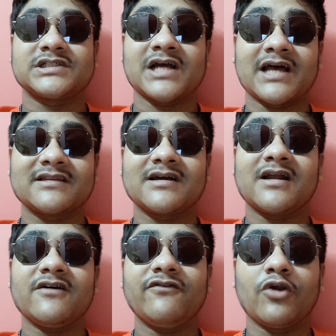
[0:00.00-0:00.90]

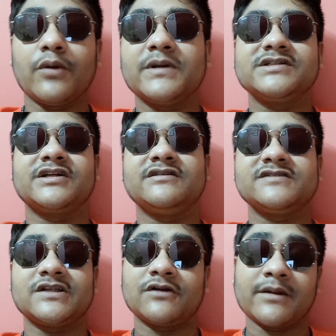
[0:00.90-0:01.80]
সাতখানা ফ্লপ আছে কৃতি
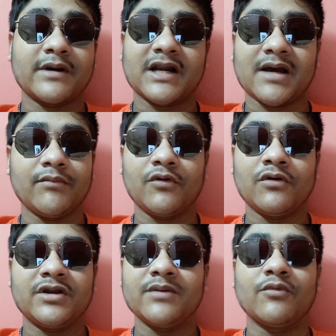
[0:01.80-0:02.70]
সানন মানে আমার
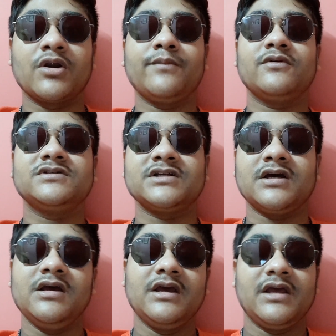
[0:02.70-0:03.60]
নামগুলো ঠিক মনে পড়ছে
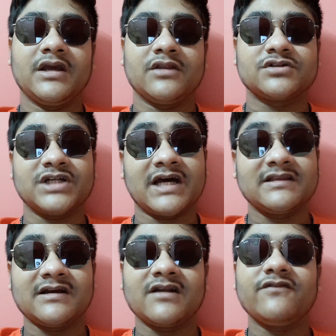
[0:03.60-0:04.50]
না কিন্তু
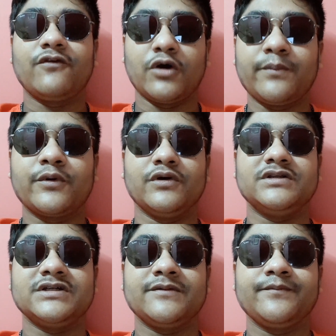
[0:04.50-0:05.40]
সাতখানা ফ্লপ
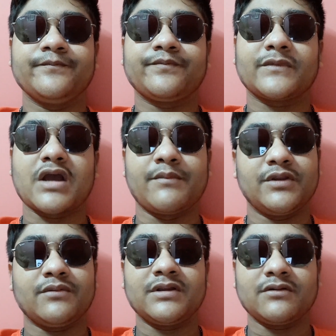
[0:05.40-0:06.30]
রয়েছে আমি
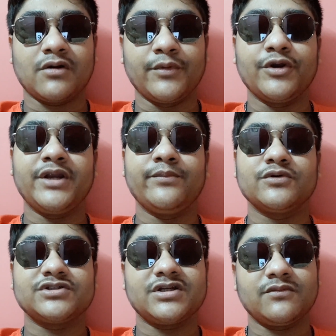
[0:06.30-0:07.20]
তোমাদের কমিউনিটি
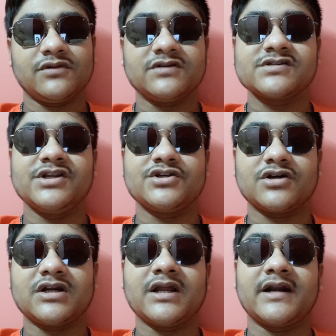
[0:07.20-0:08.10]
পোস্টের মধ্যে
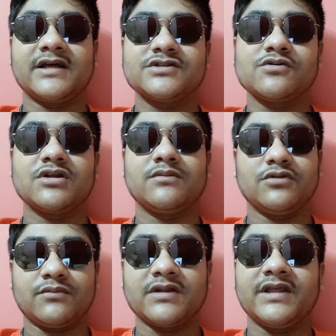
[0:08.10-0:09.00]
স্ক্রিনশটটা অ্যাটাচ করে দেবো
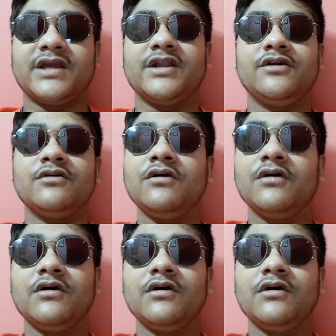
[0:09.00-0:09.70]
তোমরা দেখে নিও